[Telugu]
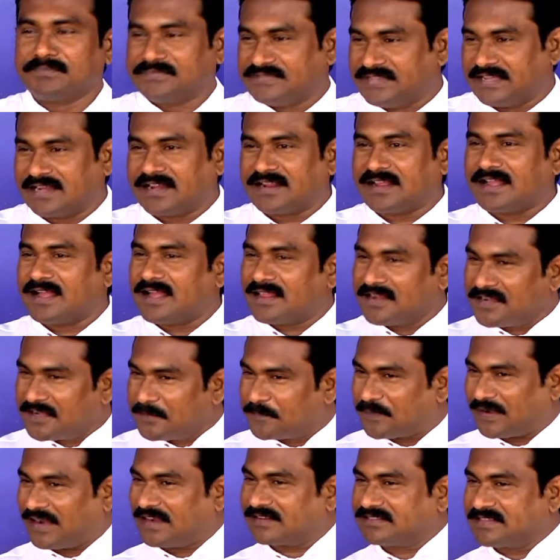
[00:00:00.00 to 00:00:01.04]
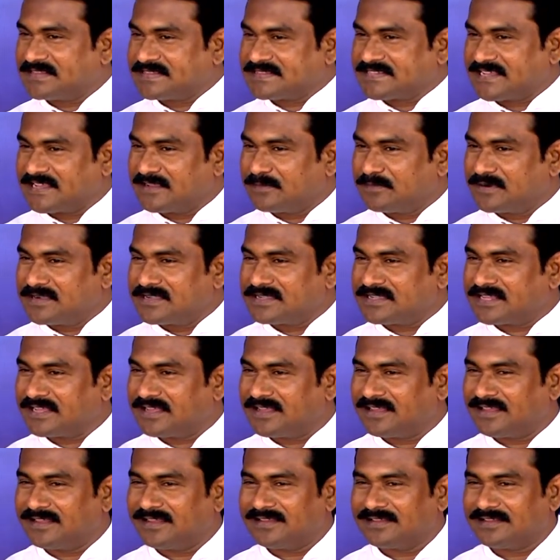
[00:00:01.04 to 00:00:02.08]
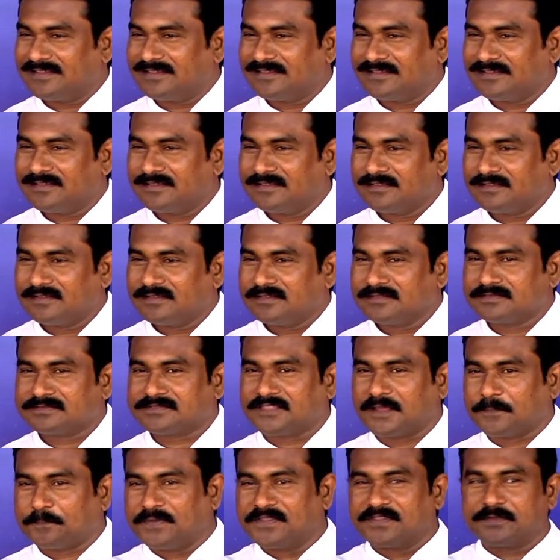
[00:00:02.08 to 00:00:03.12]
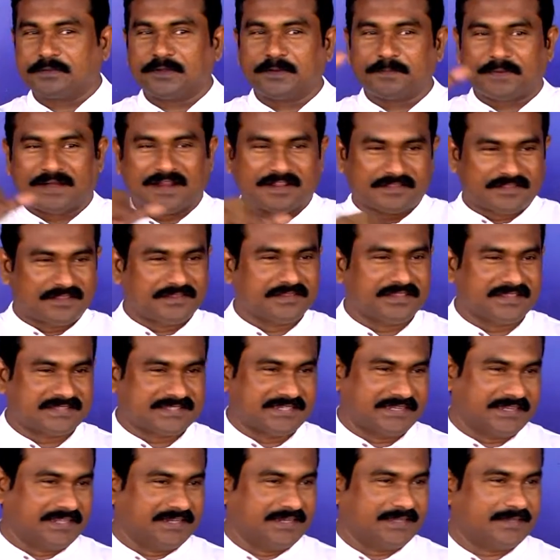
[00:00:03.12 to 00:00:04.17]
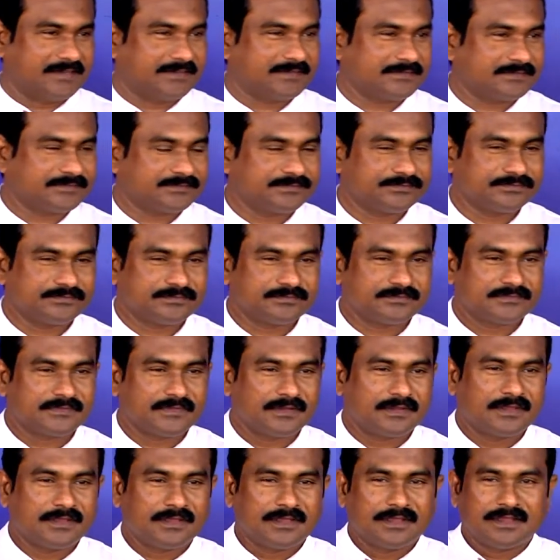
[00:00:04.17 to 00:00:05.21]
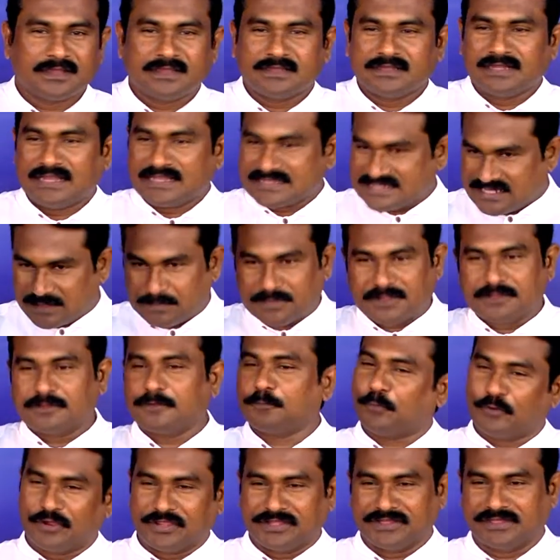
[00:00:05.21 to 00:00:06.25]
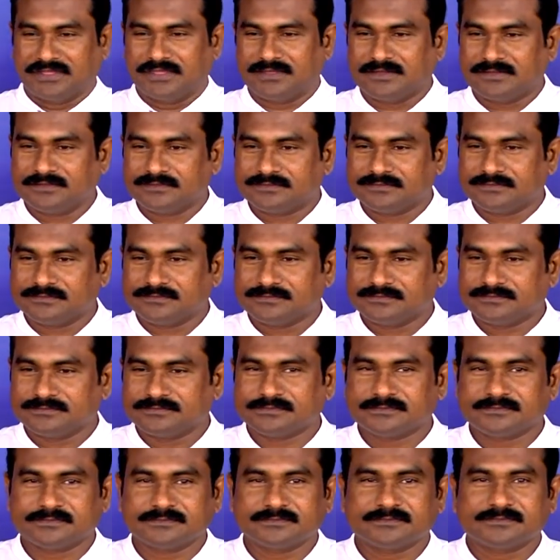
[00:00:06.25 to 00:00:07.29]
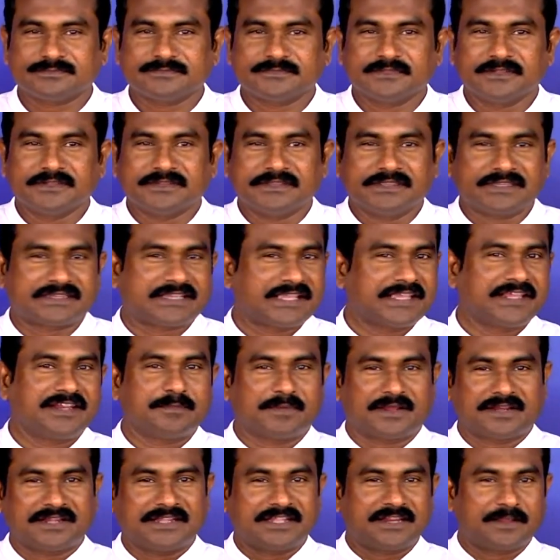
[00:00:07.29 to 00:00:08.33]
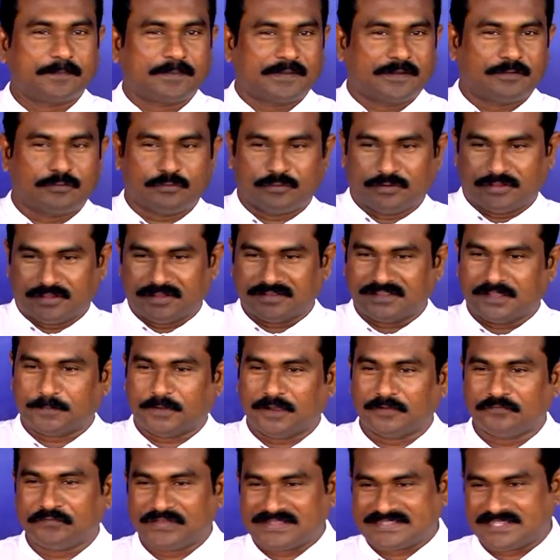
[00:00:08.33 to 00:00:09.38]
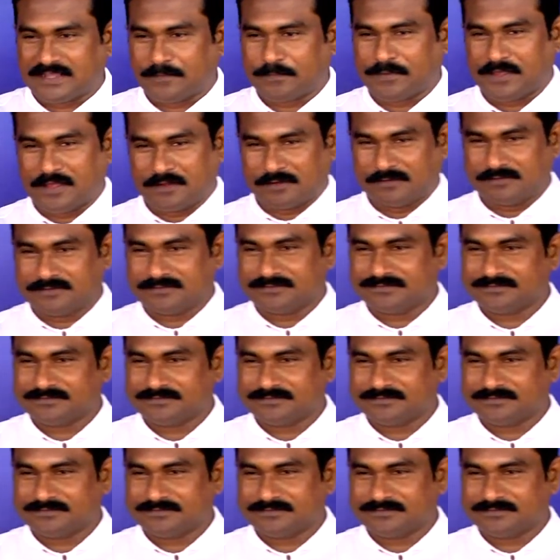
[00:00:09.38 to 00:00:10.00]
జరగాలని ప్రార్థన చేయమంటే తప్పించమని ప్రార్థన చేశాడు ఈయన ఆ సంబంధం పోయింది ఇక ఈయన మన ఇంటికి పిలవకూడదని చెప్పి వాళ్ళు ఫిక్స్ అయిపోయారు